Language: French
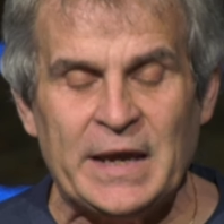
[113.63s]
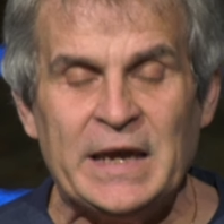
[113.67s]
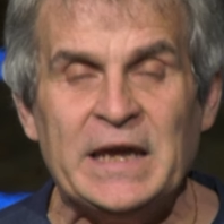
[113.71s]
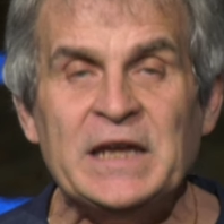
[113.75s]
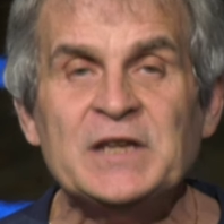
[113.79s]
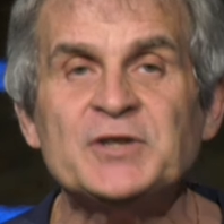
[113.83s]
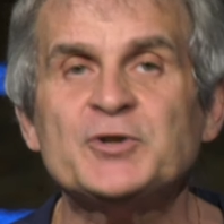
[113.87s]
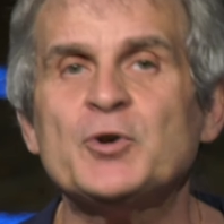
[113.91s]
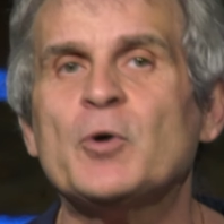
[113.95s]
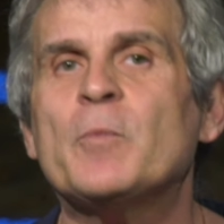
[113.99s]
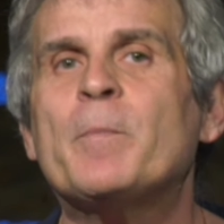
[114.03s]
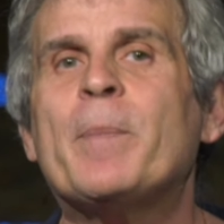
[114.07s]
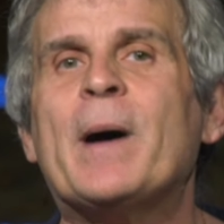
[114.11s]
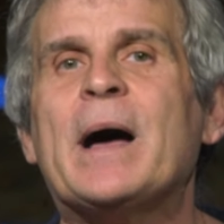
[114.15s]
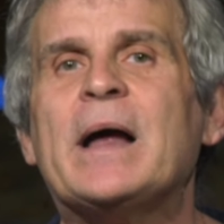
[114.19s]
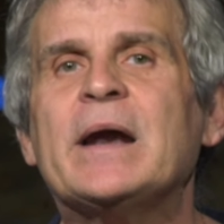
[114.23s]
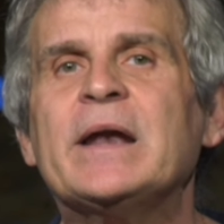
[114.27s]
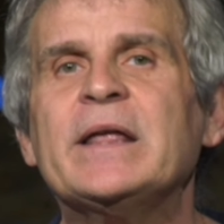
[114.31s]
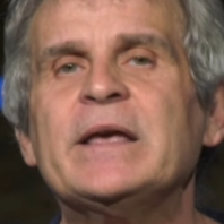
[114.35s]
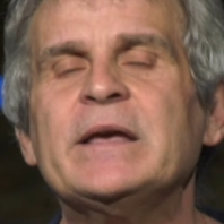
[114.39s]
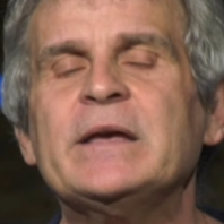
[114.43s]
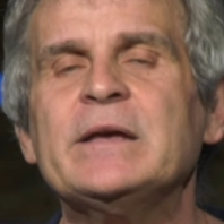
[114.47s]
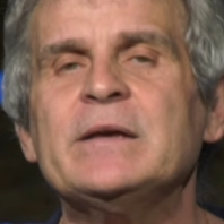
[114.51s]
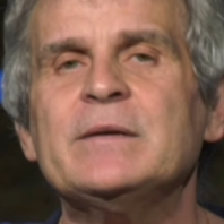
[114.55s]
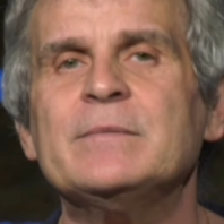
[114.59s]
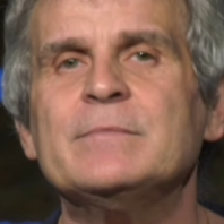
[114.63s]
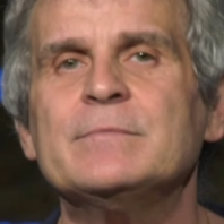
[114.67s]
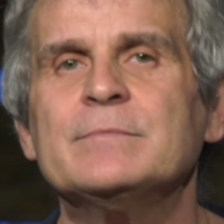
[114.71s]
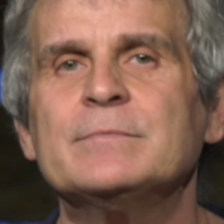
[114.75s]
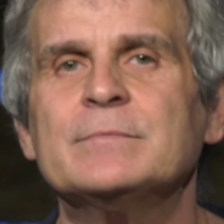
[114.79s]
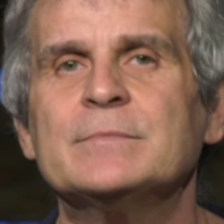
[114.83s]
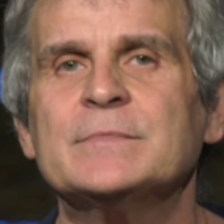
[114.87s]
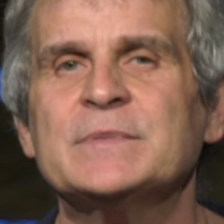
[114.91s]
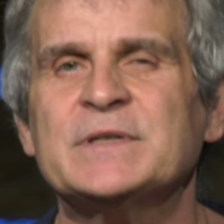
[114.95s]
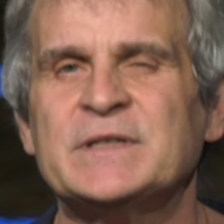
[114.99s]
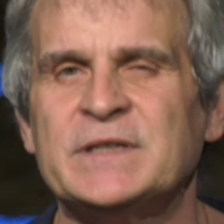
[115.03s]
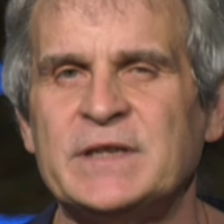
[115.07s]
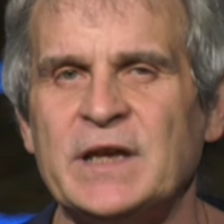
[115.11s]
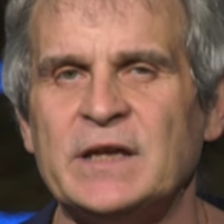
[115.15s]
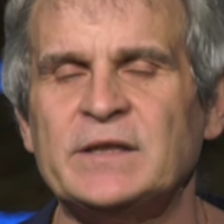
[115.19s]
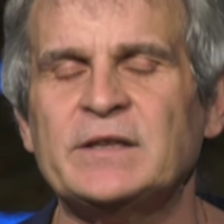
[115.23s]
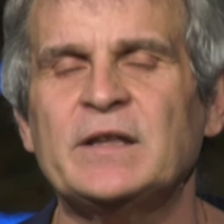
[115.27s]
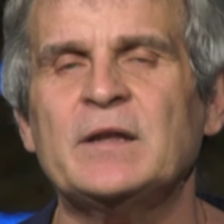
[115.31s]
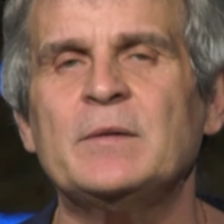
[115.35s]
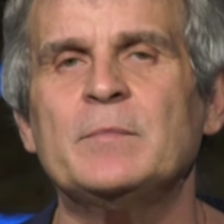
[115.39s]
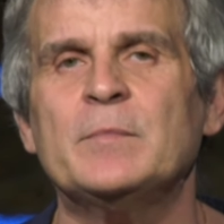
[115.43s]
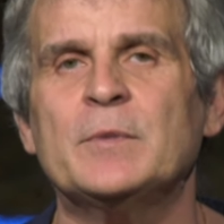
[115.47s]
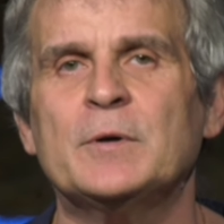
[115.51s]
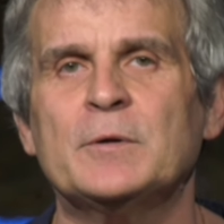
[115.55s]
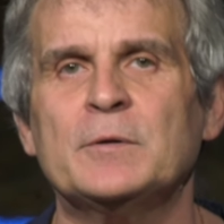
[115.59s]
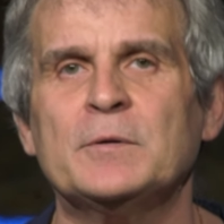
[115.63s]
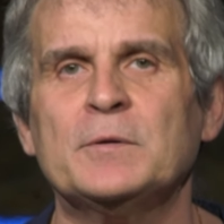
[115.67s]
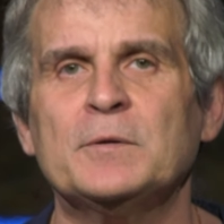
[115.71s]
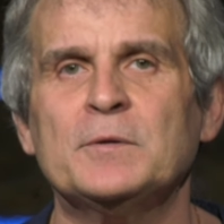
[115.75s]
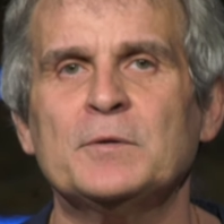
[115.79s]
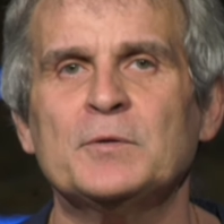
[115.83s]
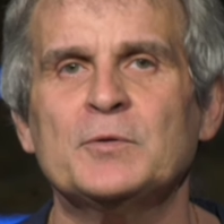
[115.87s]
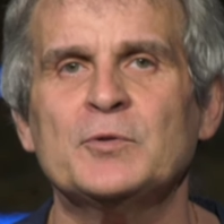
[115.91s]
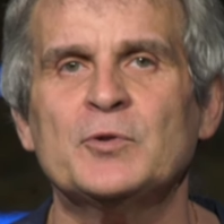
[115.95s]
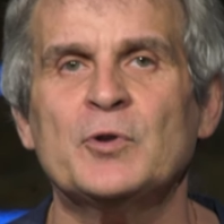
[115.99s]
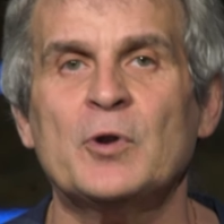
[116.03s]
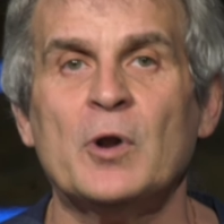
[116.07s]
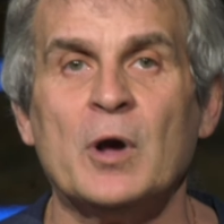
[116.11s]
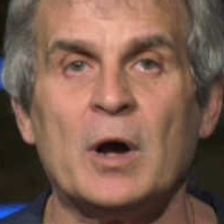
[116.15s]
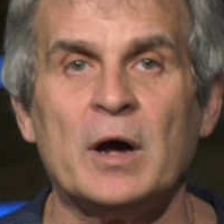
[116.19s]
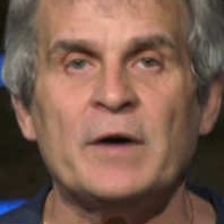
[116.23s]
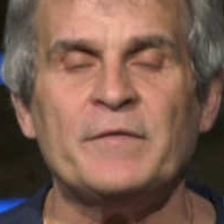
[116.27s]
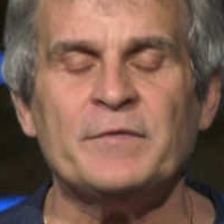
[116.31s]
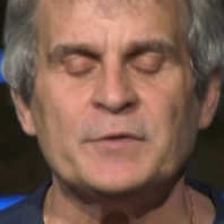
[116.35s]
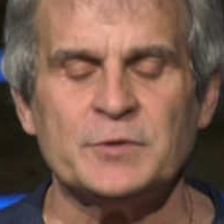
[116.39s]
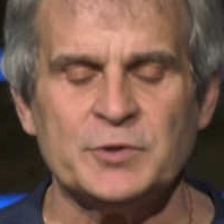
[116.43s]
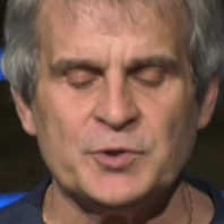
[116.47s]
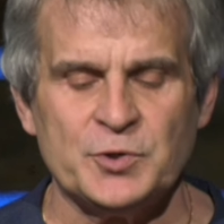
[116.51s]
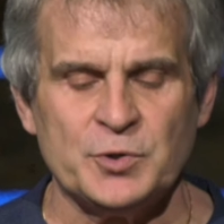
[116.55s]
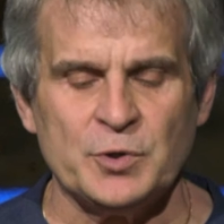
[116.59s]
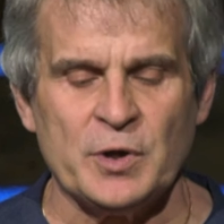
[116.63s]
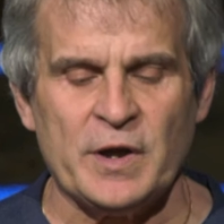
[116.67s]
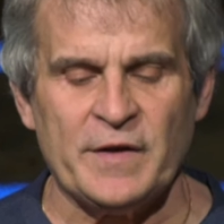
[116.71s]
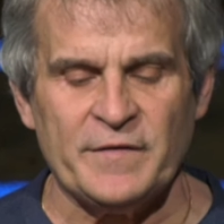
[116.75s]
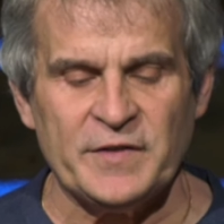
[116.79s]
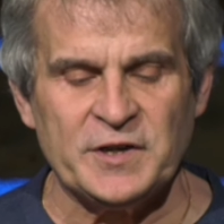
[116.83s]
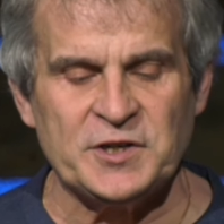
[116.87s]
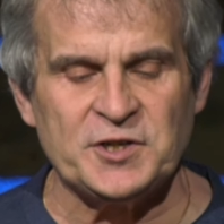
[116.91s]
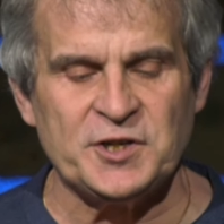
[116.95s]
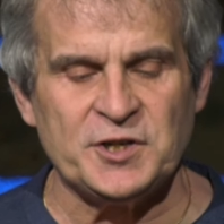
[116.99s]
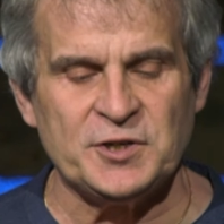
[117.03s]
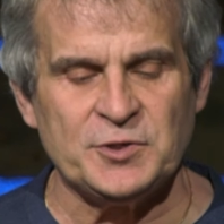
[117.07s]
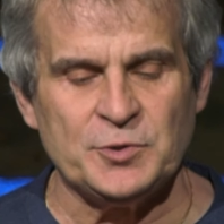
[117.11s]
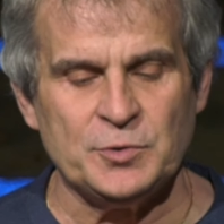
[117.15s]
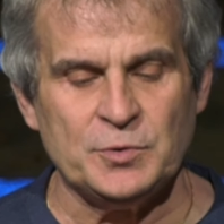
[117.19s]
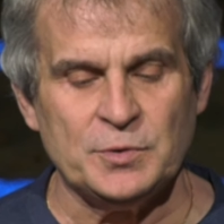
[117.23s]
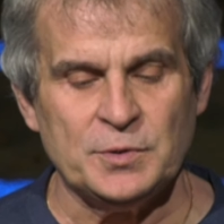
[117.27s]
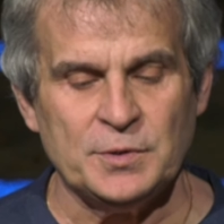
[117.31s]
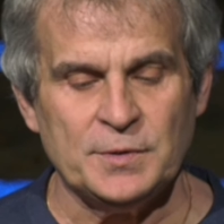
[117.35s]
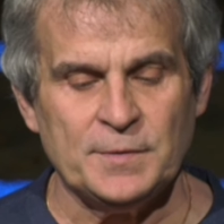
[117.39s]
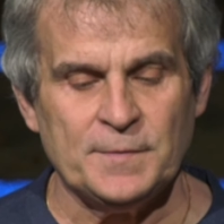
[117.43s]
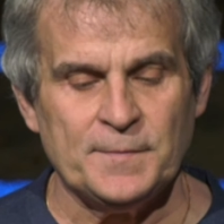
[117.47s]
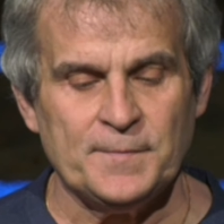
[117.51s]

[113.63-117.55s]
Ils ont parlé certainement de leur aventure avec Jésus.